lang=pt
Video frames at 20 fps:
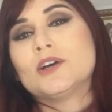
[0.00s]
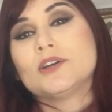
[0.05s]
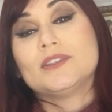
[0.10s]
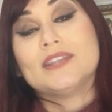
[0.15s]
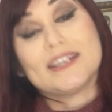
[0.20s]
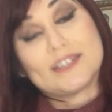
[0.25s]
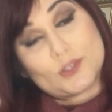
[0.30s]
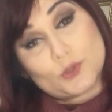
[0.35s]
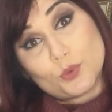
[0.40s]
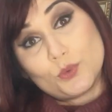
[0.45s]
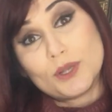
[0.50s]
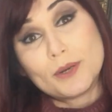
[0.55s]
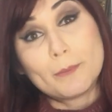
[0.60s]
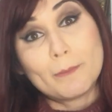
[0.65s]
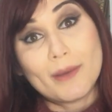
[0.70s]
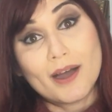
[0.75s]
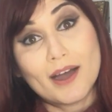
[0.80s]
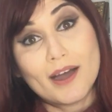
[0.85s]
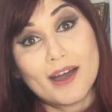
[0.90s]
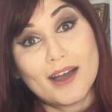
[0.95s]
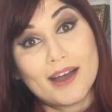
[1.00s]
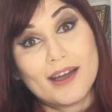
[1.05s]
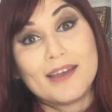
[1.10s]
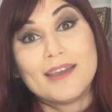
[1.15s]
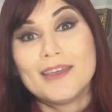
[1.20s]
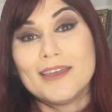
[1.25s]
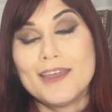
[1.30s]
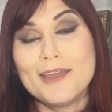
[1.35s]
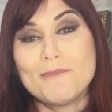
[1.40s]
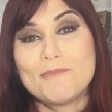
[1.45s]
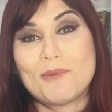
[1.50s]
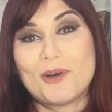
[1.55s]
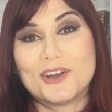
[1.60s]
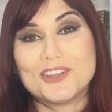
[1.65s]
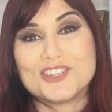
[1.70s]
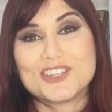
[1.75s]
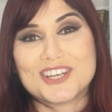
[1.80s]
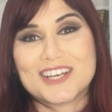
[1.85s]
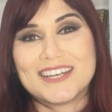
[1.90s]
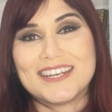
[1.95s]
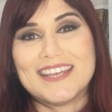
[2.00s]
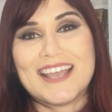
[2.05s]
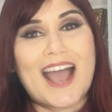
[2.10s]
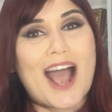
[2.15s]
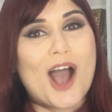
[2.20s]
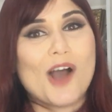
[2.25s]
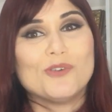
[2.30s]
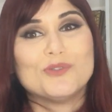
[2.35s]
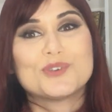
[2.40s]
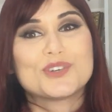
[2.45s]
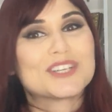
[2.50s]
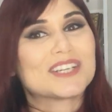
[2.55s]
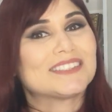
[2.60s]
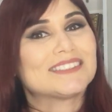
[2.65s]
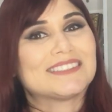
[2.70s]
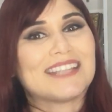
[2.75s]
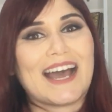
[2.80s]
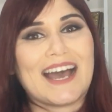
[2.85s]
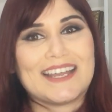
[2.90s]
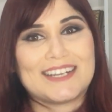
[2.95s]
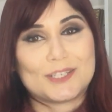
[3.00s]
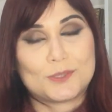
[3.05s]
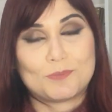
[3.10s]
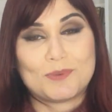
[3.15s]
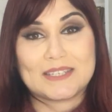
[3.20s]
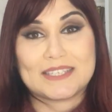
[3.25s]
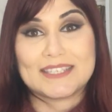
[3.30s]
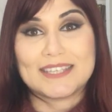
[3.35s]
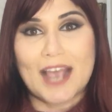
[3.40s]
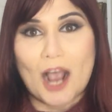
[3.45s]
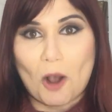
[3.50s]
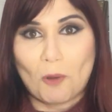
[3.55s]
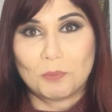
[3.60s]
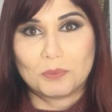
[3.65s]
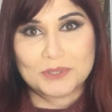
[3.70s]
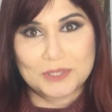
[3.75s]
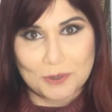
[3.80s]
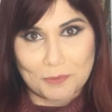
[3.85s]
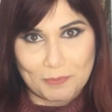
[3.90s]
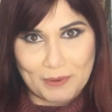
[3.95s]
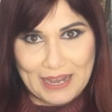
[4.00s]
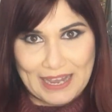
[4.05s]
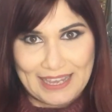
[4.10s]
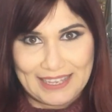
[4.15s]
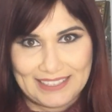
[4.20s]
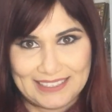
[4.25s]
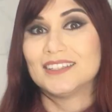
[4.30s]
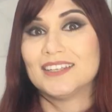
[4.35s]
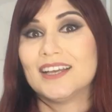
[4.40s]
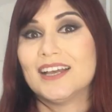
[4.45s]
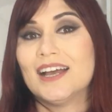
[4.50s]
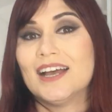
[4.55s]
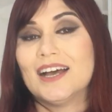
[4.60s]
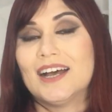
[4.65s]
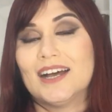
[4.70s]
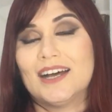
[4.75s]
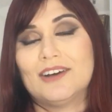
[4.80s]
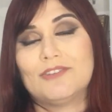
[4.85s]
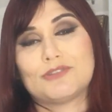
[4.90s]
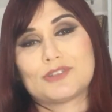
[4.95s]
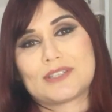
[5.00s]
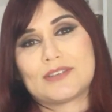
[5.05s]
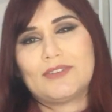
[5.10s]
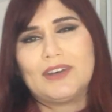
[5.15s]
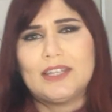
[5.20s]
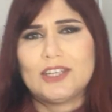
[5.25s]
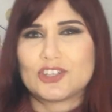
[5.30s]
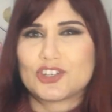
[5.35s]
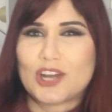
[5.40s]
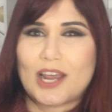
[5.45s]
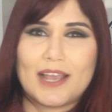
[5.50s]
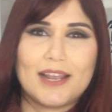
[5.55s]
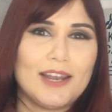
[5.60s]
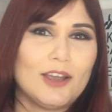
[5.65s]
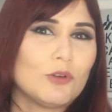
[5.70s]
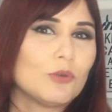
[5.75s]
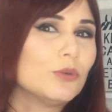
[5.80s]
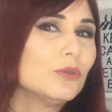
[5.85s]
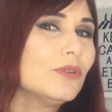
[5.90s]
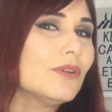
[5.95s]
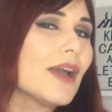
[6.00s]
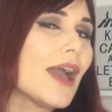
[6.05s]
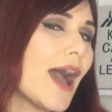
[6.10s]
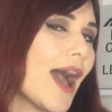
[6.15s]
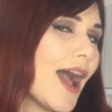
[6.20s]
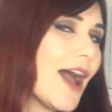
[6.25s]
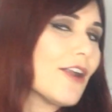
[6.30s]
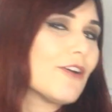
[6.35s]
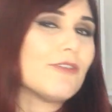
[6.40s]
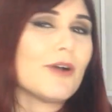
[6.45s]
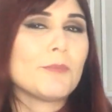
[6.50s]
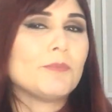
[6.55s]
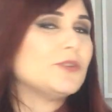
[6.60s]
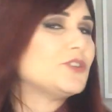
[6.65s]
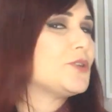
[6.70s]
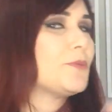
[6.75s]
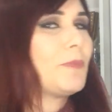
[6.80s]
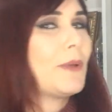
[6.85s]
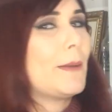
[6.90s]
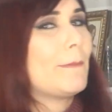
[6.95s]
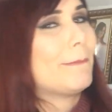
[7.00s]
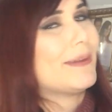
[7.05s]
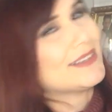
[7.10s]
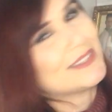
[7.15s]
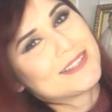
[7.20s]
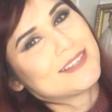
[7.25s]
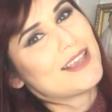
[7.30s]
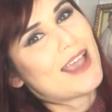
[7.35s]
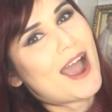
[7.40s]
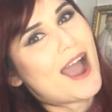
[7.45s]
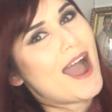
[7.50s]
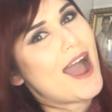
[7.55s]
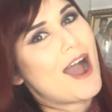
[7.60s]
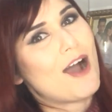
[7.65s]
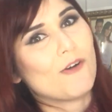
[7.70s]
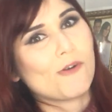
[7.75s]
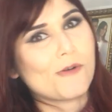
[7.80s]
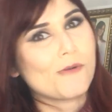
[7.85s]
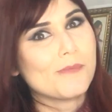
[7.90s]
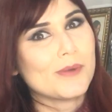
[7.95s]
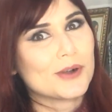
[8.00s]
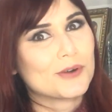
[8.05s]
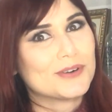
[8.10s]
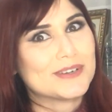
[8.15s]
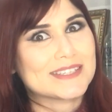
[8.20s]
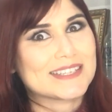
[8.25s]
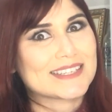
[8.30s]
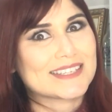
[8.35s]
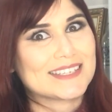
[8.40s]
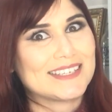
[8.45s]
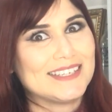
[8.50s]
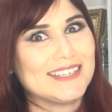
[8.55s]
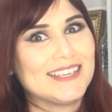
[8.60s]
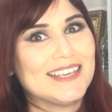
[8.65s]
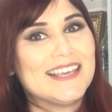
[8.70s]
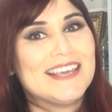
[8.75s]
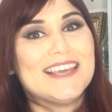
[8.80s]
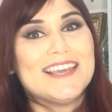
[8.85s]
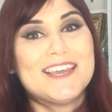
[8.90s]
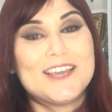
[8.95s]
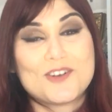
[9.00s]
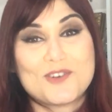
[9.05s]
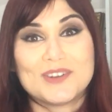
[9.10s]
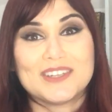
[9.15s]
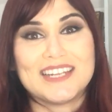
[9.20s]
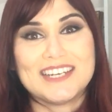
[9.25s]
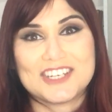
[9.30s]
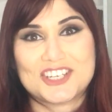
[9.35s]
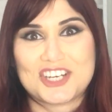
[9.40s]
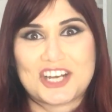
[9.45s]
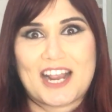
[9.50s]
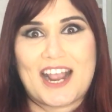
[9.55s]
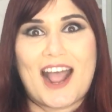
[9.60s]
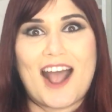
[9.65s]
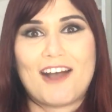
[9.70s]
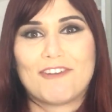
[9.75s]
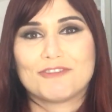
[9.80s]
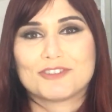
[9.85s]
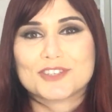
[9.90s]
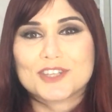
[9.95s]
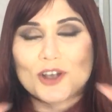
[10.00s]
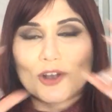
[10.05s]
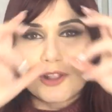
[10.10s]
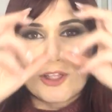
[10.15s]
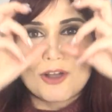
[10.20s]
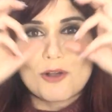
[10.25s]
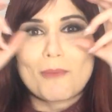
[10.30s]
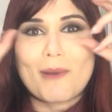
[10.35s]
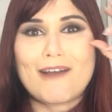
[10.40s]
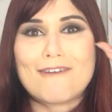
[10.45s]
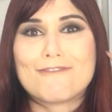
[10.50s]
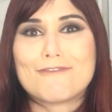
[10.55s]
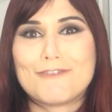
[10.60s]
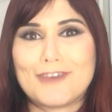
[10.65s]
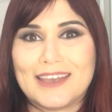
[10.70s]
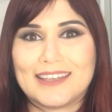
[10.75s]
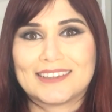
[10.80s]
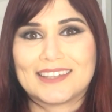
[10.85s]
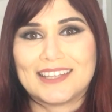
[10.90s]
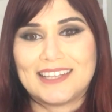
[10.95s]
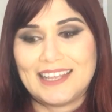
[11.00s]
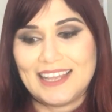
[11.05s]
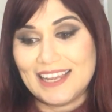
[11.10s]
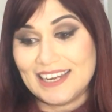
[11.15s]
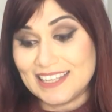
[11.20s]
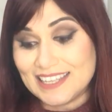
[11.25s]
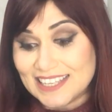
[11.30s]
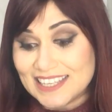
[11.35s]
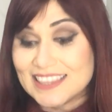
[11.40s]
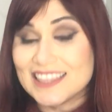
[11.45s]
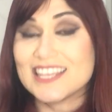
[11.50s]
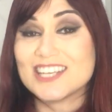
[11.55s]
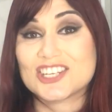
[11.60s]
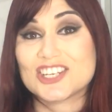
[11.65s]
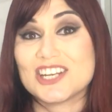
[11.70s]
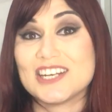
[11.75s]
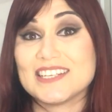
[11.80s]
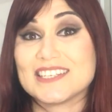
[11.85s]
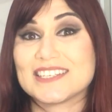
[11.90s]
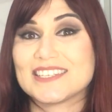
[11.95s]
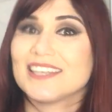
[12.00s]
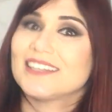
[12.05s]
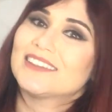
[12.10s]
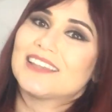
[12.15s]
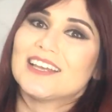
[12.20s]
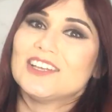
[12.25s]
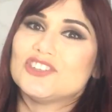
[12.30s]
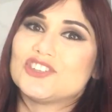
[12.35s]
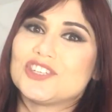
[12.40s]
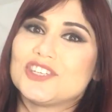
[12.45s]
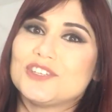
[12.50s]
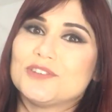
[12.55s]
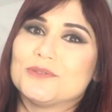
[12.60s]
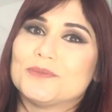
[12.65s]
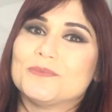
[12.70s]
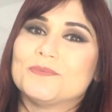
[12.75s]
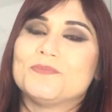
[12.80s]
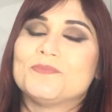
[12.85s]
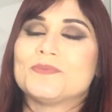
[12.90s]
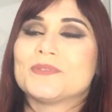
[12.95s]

da sua irmã e pode criar um jantar especial para o seu pai. Ah, você vai deixar ele em algum lugar ou vai pedir para ele passear, alguma coisa assim. E quando ele chegar, você coloca uma venda nele e deixa ele sentadinho